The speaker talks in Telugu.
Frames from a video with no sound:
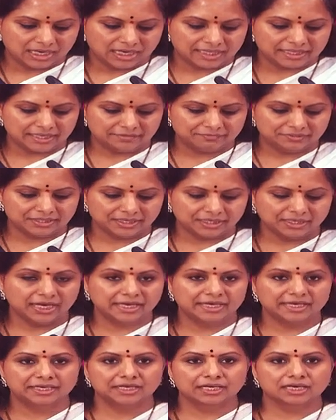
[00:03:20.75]
అదేవిధంగా
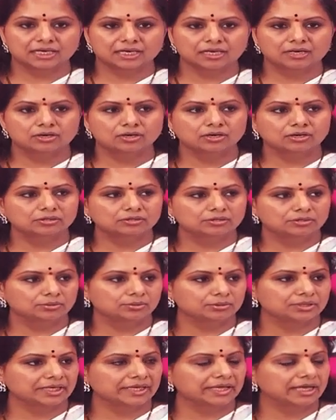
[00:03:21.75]
ఎన్నికలలో
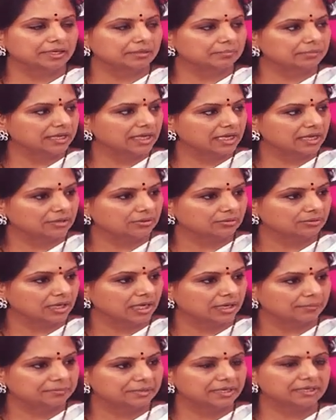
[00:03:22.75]
నూట ఎనభై ఆరు
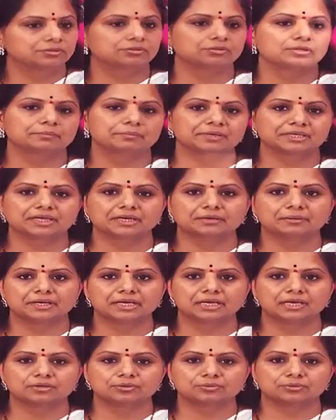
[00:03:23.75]
అభ్యర్థుల్ని పెట్టడమే
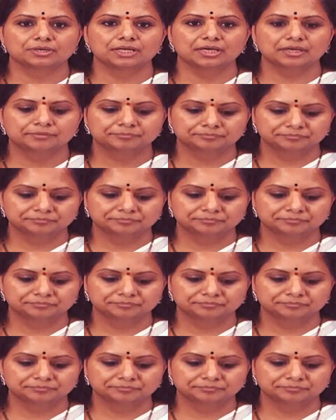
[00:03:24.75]
కాకుండా